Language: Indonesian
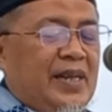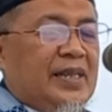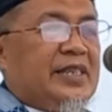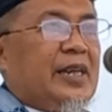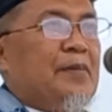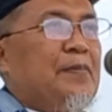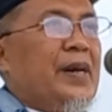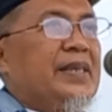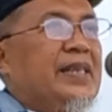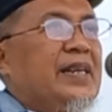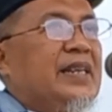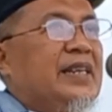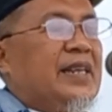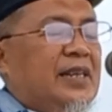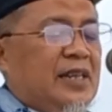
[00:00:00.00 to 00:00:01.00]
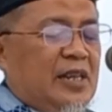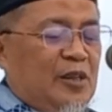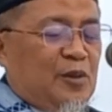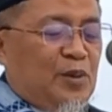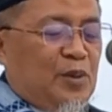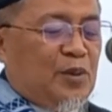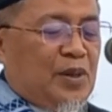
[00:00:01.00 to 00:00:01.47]
jabatan dan
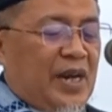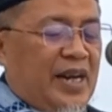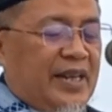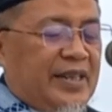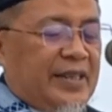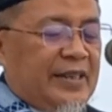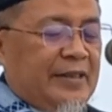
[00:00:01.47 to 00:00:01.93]
kedudukan